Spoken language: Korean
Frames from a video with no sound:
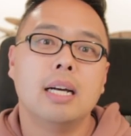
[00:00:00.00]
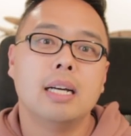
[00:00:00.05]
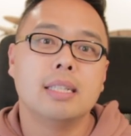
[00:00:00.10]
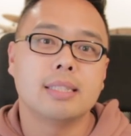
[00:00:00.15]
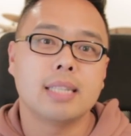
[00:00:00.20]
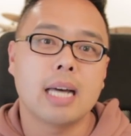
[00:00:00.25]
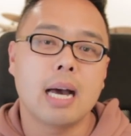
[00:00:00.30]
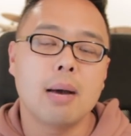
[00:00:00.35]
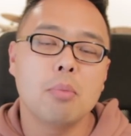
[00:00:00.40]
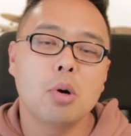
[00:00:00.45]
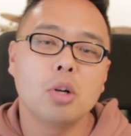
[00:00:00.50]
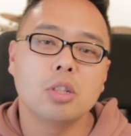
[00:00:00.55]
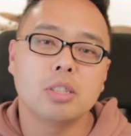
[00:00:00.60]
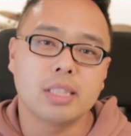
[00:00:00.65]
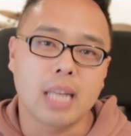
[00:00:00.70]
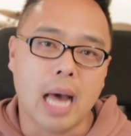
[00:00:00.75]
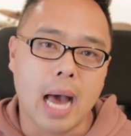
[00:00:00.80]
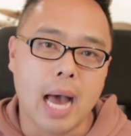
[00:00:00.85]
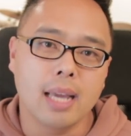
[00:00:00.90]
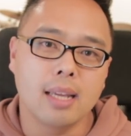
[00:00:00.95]
삼월
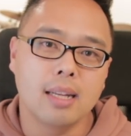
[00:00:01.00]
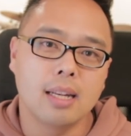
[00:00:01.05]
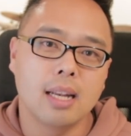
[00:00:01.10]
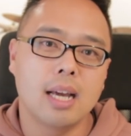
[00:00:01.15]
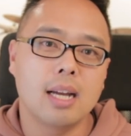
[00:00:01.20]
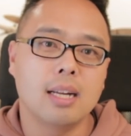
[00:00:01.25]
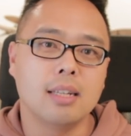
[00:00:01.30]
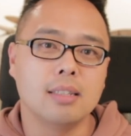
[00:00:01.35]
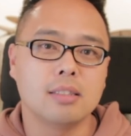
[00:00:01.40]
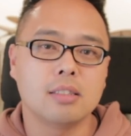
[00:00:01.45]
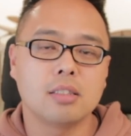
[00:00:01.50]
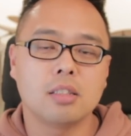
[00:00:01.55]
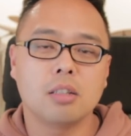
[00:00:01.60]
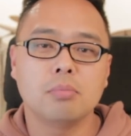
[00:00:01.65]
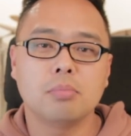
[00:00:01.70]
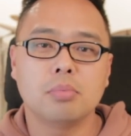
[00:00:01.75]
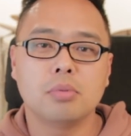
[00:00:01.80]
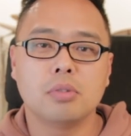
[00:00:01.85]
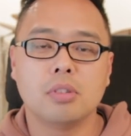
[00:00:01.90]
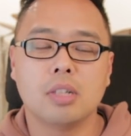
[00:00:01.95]
사일날
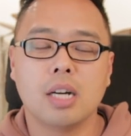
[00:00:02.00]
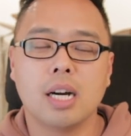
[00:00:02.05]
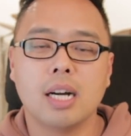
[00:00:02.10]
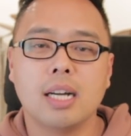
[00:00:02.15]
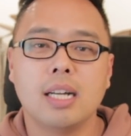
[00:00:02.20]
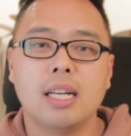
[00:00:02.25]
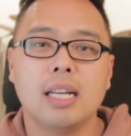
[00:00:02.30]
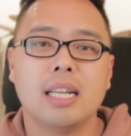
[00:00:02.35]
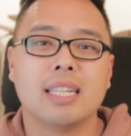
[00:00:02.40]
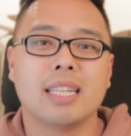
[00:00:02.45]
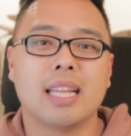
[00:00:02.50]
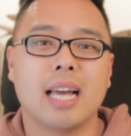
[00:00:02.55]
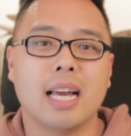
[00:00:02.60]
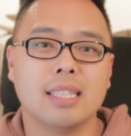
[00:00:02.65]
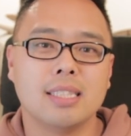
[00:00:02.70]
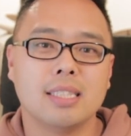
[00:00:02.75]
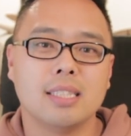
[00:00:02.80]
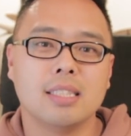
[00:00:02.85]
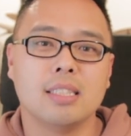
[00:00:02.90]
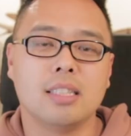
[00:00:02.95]
트럼프가
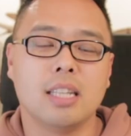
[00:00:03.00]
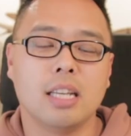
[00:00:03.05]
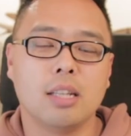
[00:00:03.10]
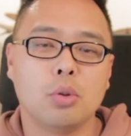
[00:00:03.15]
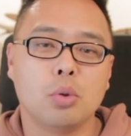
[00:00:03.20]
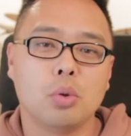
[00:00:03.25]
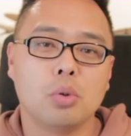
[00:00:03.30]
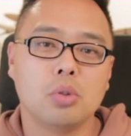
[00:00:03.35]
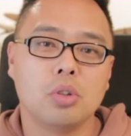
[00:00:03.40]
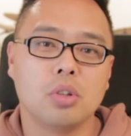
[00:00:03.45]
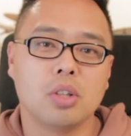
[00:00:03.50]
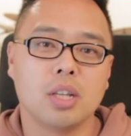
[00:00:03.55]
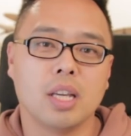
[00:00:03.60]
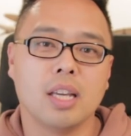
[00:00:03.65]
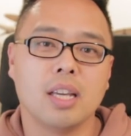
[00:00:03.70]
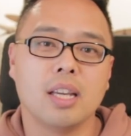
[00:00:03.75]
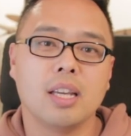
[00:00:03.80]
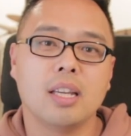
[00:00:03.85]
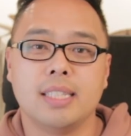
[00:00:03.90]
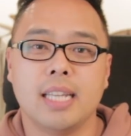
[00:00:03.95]
다시
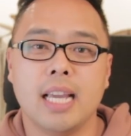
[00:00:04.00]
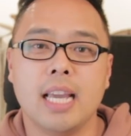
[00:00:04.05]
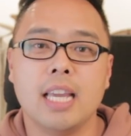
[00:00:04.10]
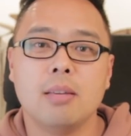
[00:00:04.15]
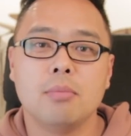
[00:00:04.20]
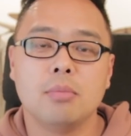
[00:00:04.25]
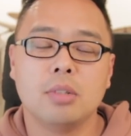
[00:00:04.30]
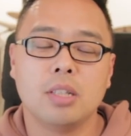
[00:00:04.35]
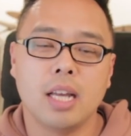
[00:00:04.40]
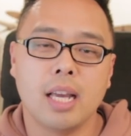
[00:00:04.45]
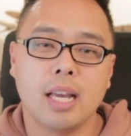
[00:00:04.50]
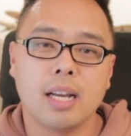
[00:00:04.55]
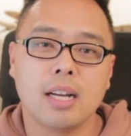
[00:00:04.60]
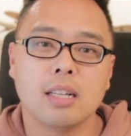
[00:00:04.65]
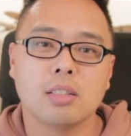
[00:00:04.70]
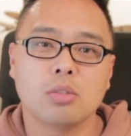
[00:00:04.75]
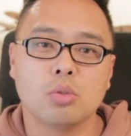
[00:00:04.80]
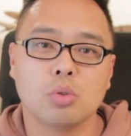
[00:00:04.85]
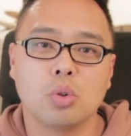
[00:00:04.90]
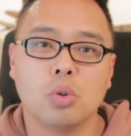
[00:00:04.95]
대통령에 재임을
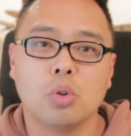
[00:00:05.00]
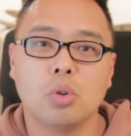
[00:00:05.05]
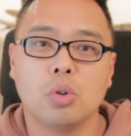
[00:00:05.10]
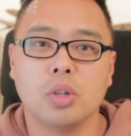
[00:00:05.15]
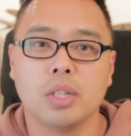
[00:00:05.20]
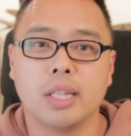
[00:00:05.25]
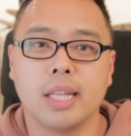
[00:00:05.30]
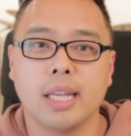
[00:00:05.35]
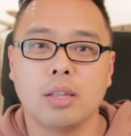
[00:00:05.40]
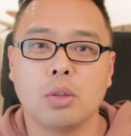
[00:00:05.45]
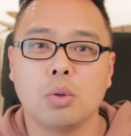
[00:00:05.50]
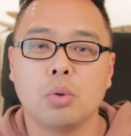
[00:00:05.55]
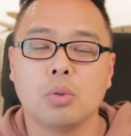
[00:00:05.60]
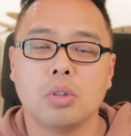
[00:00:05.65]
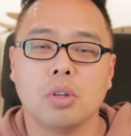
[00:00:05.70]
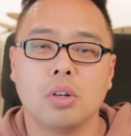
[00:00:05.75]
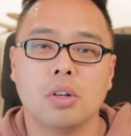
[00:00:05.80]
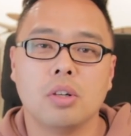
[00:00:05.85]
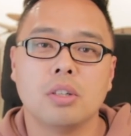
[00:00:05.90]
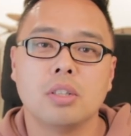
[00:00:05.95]
해가지고
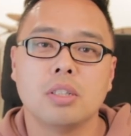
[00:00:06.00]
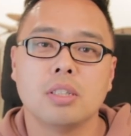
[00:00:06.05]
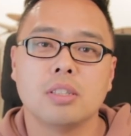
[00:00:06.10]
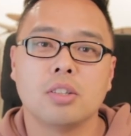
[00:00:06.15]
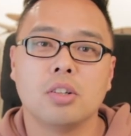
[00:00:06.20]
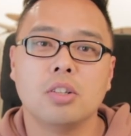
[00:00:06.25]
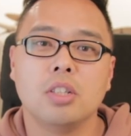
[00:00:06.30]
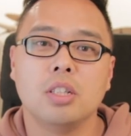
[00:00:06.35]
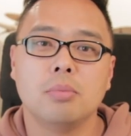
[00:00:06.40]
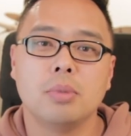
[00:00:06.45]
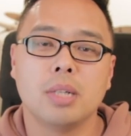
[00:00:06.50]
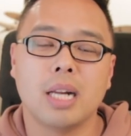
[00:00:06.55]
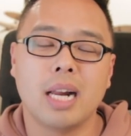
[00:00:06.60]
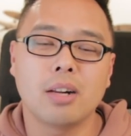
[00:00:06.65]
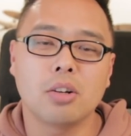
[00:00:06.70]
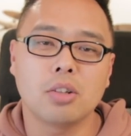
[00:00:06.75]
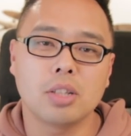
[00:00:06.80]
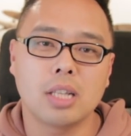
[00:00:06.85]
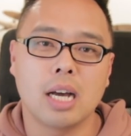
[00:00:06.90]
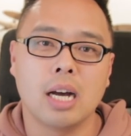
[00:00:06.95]
대통령 선임을
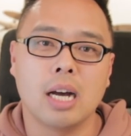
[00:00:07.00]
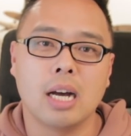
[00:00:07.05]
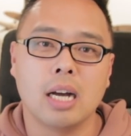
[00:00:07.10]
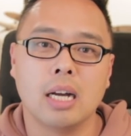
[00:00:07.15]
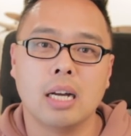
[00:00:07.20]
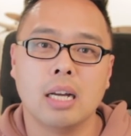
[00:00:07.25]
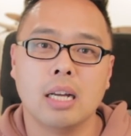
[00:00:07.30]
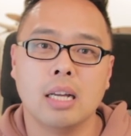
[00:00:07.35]
할 거다.